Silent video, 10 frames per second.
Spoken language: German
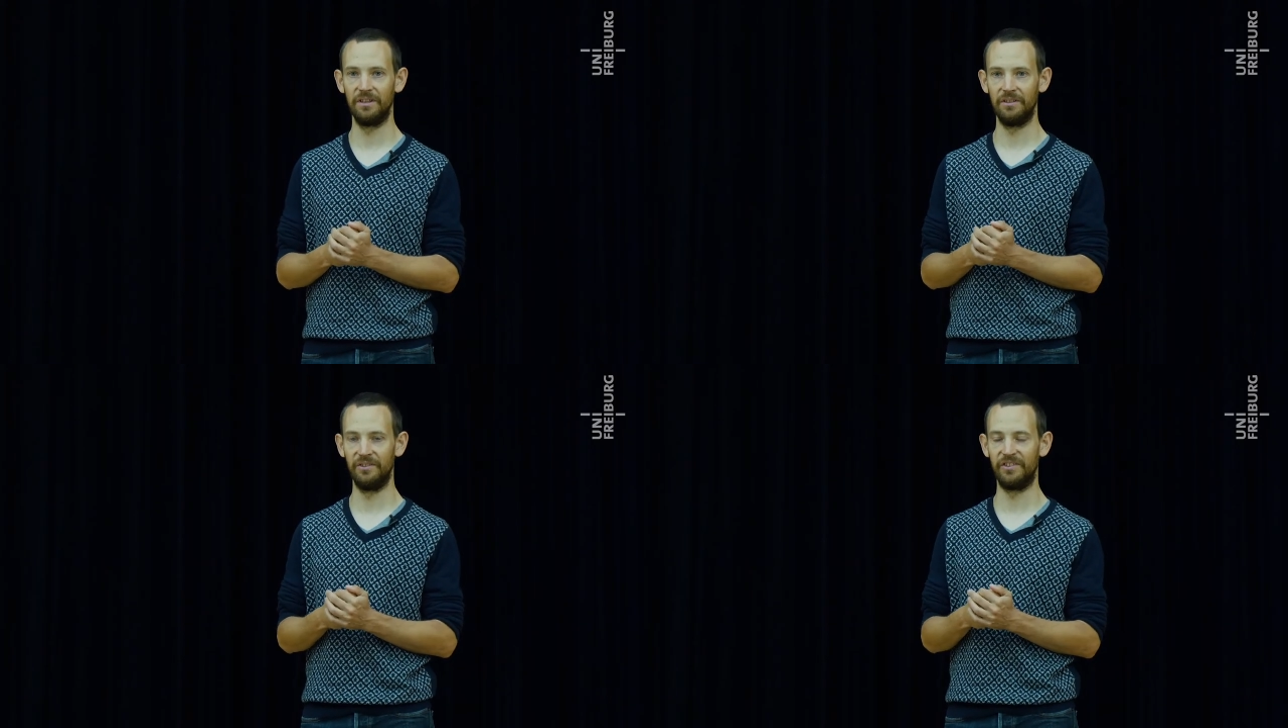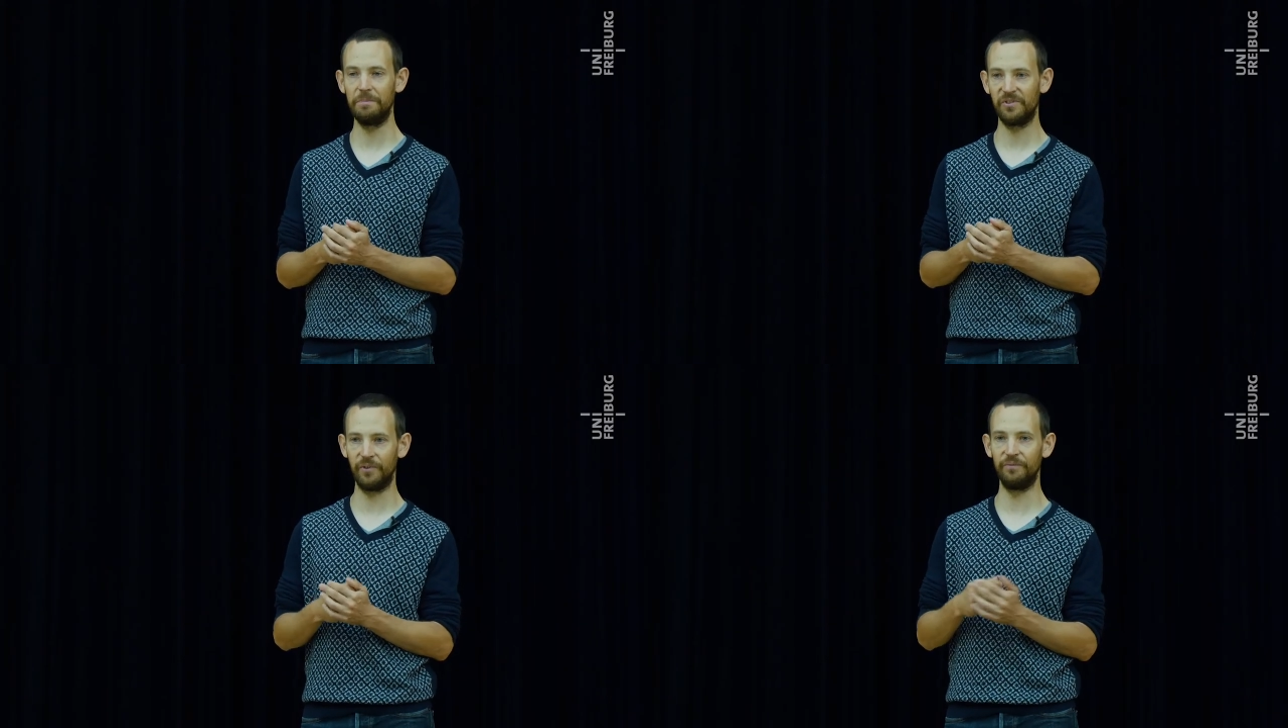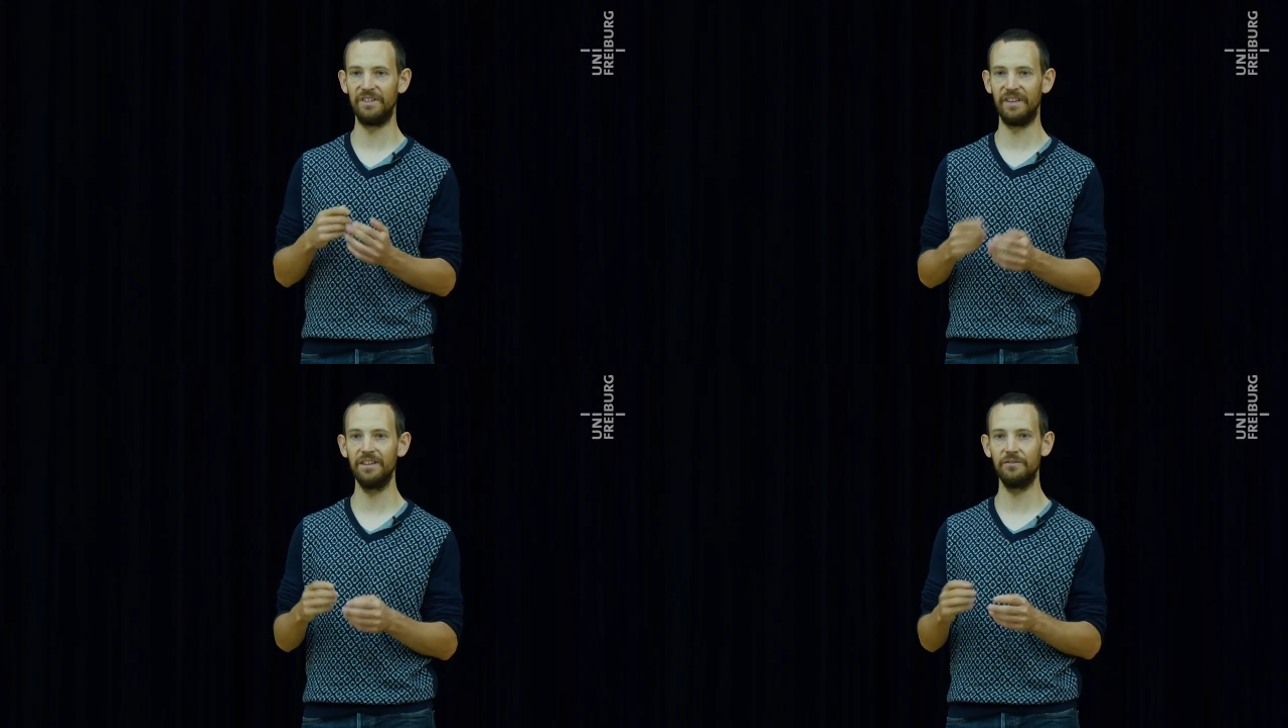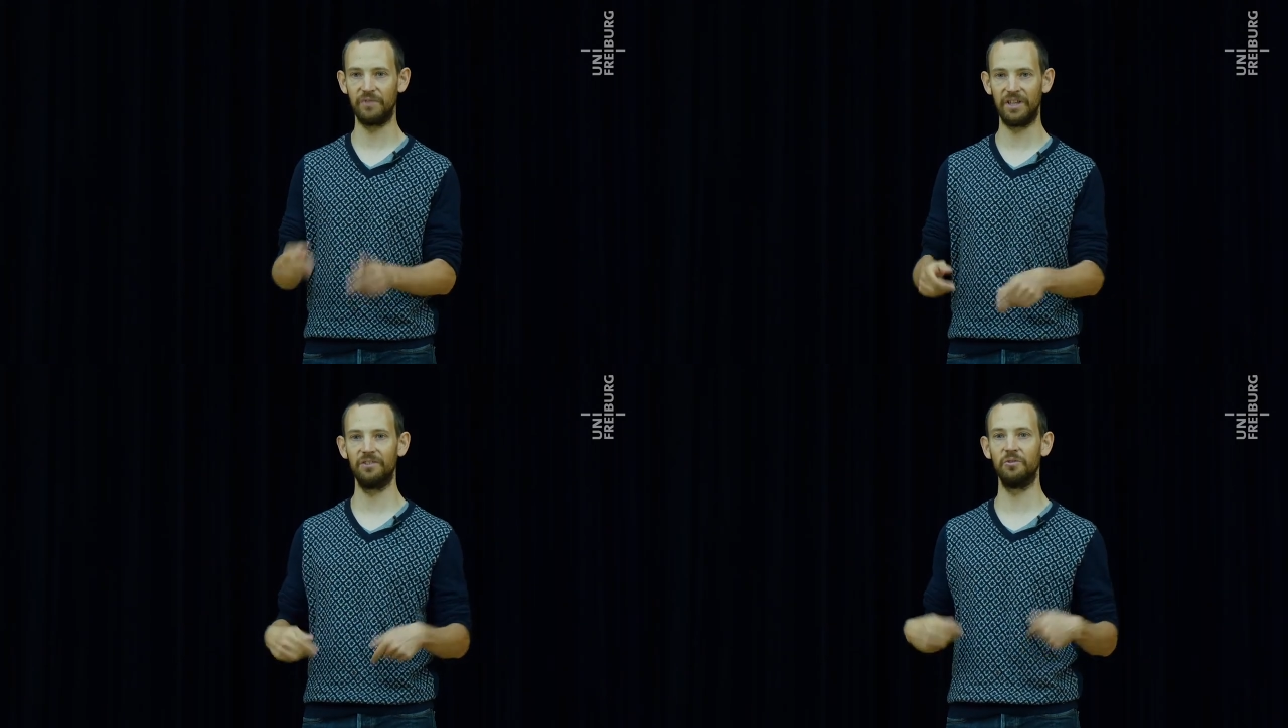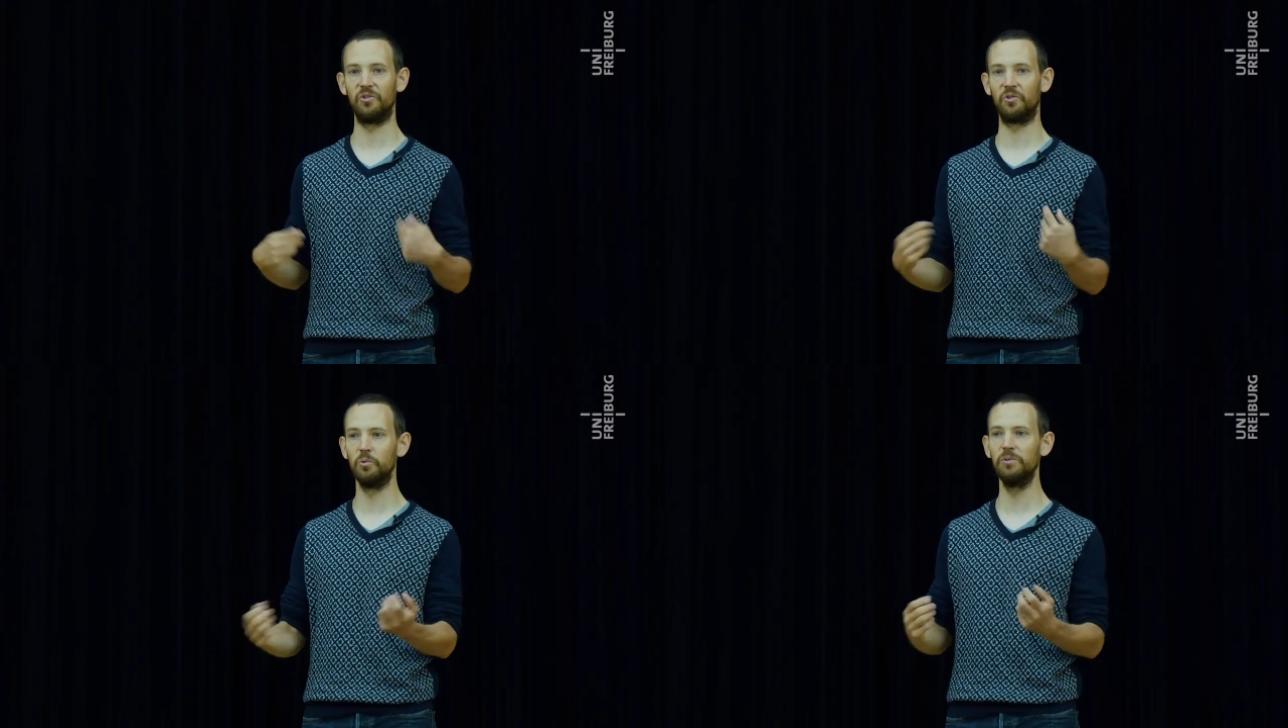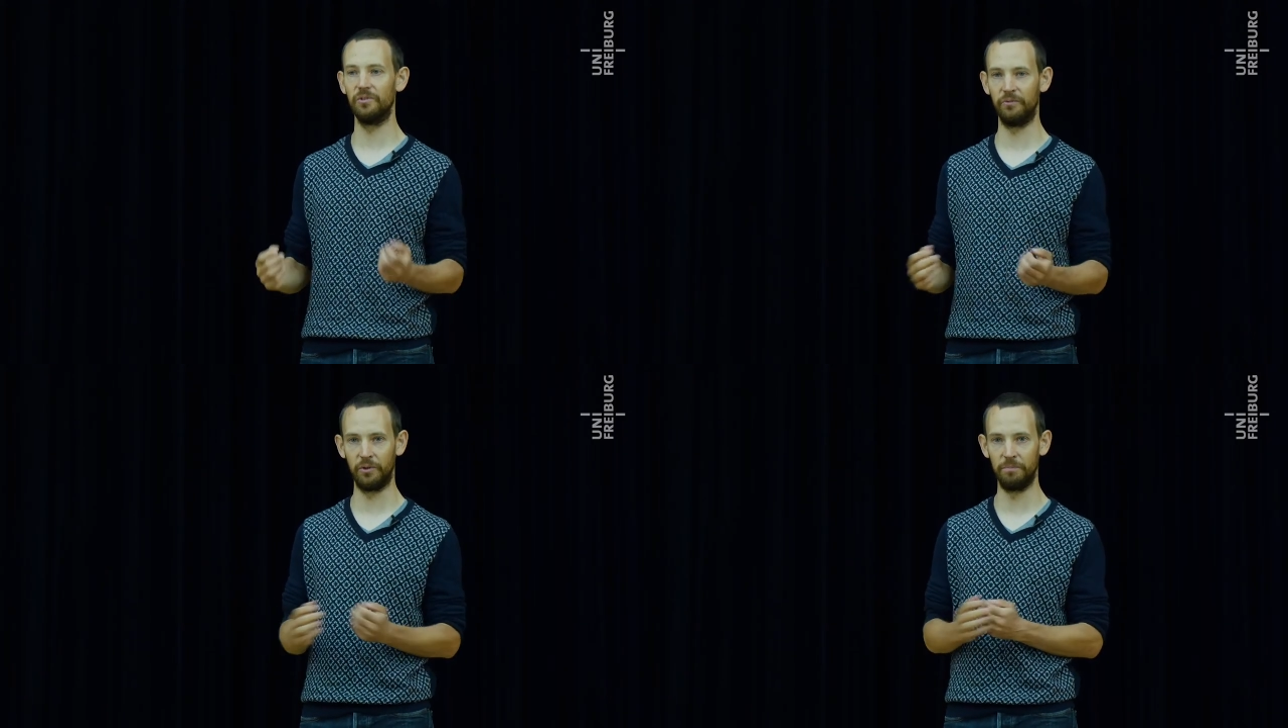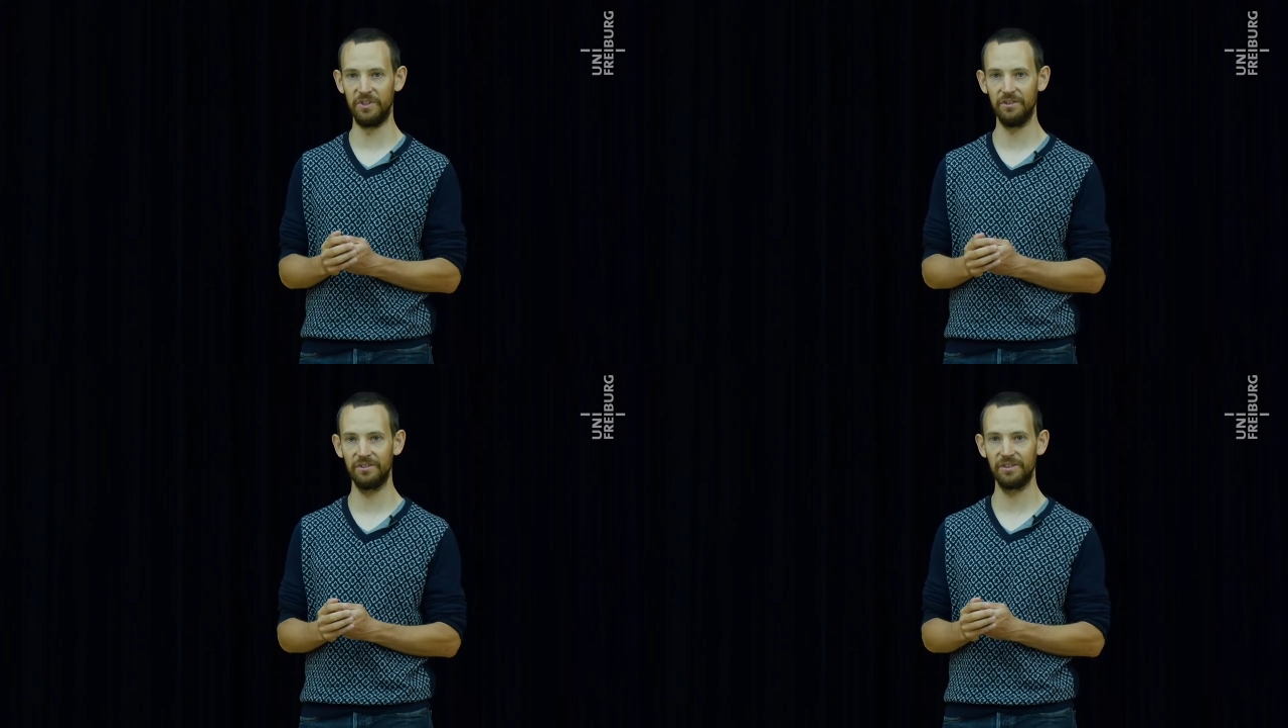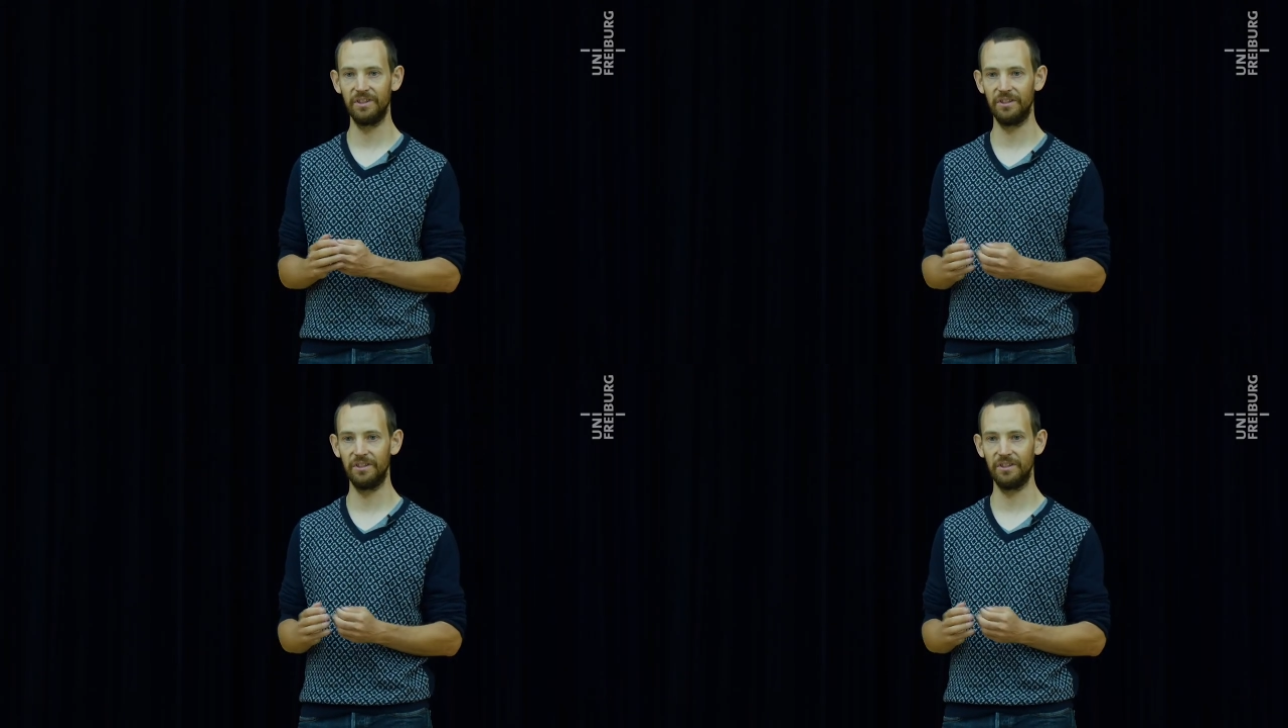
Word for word: Und selbst wenn wir denken, wir hätten uns gut informiert